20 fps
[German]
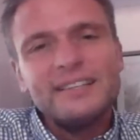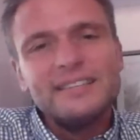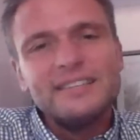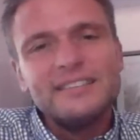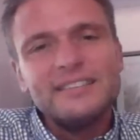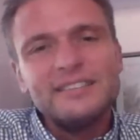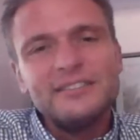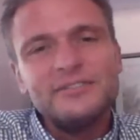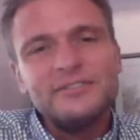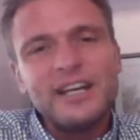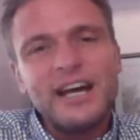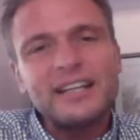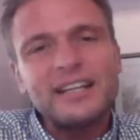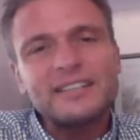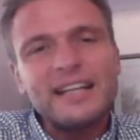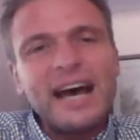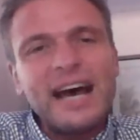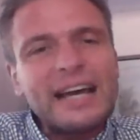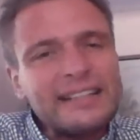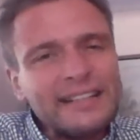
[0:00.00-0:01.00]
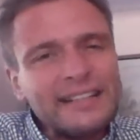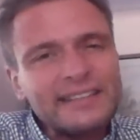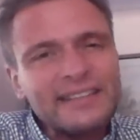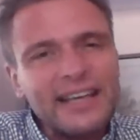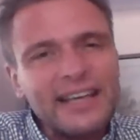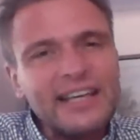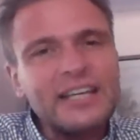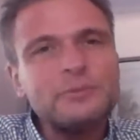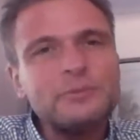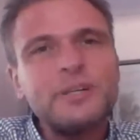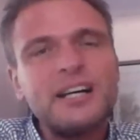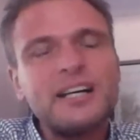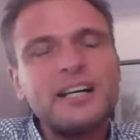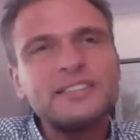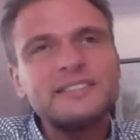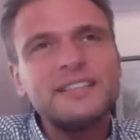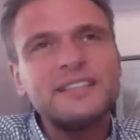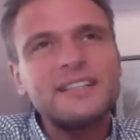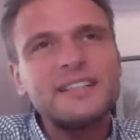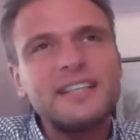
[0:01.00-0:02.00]
äh, wir hatten einen Dreh
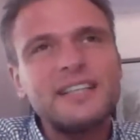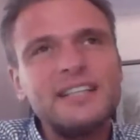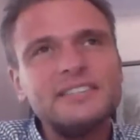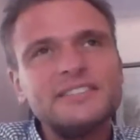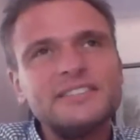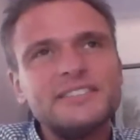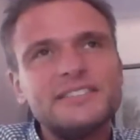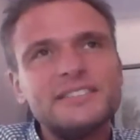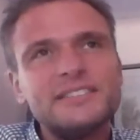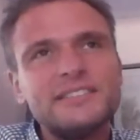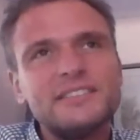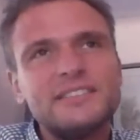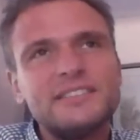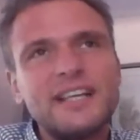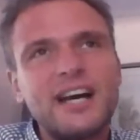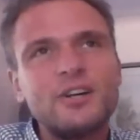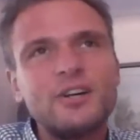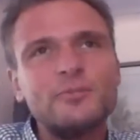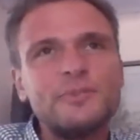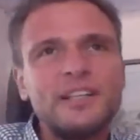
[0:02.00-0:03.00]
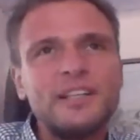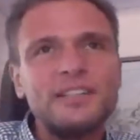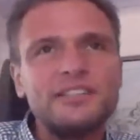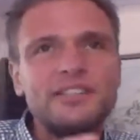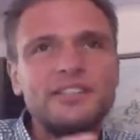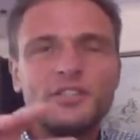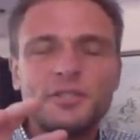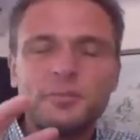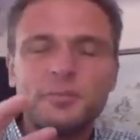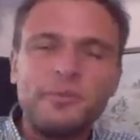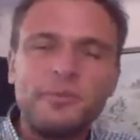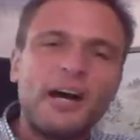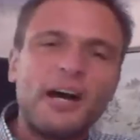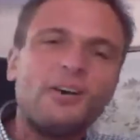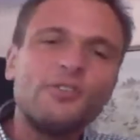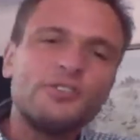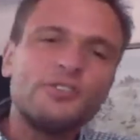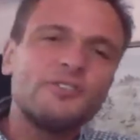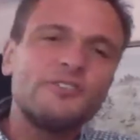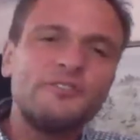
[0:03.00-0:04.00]
gemacht, da ging es darum, dass ich im
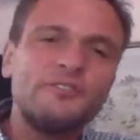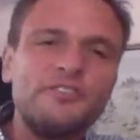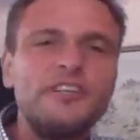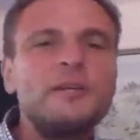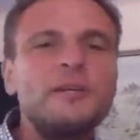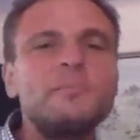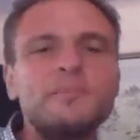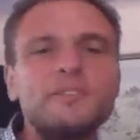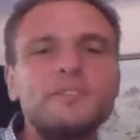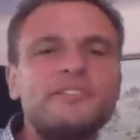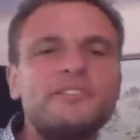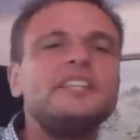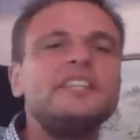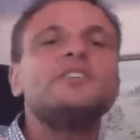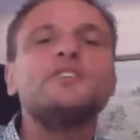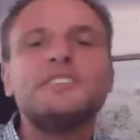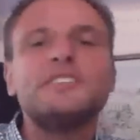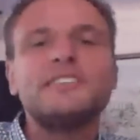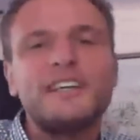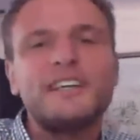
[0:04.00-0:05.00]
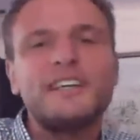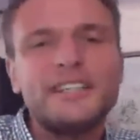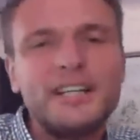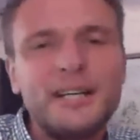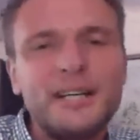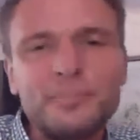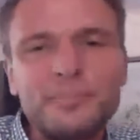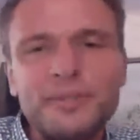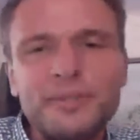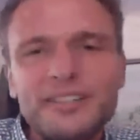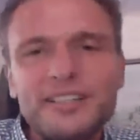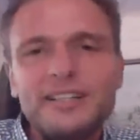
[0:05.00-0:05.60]
Auto einen Film, ein Video gedreht habe,